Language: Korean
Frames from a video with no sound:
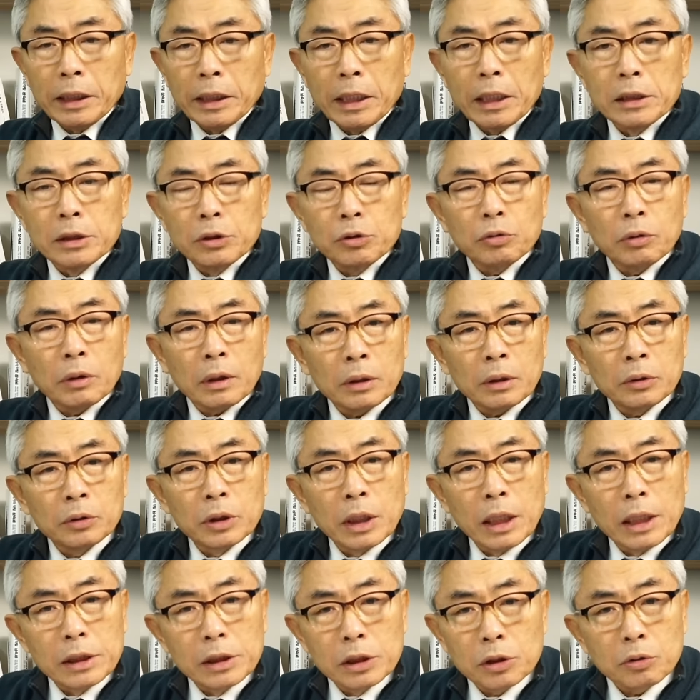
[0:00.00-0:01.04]
내지도,
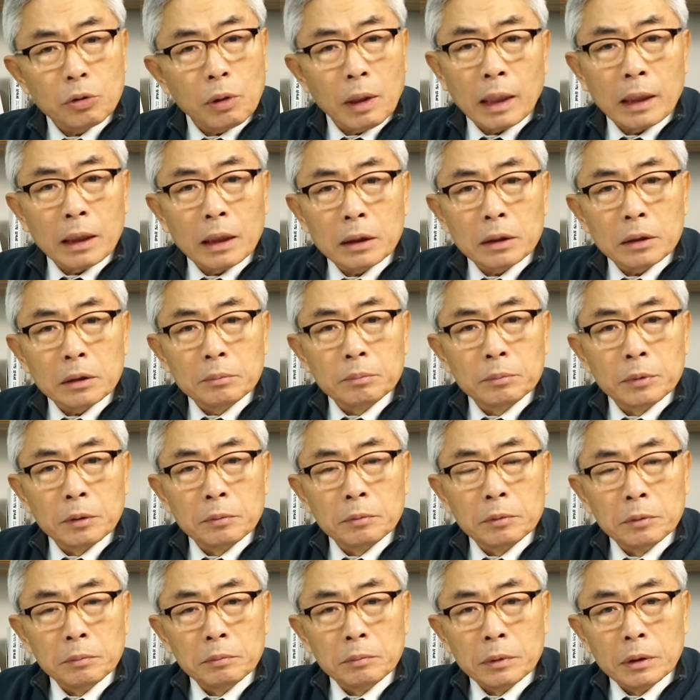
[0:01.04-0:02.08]
내지도 않았던
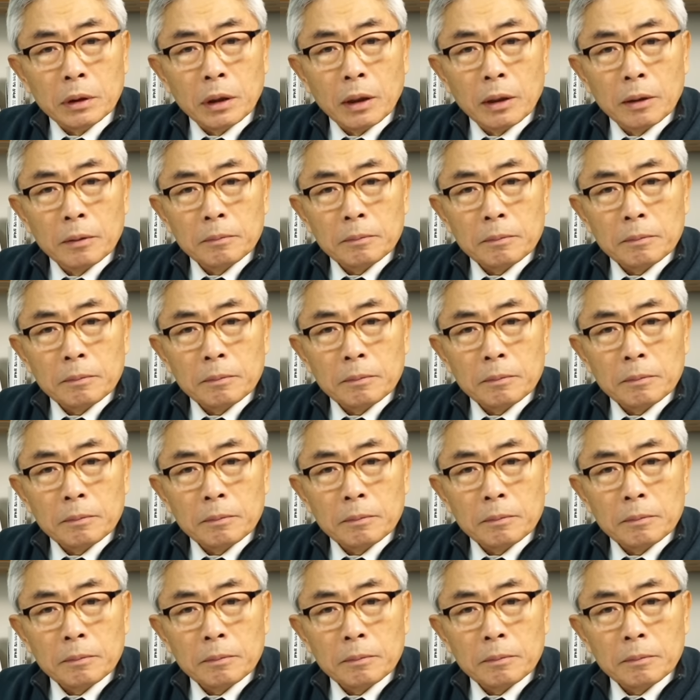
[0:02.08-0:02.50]
법입니다.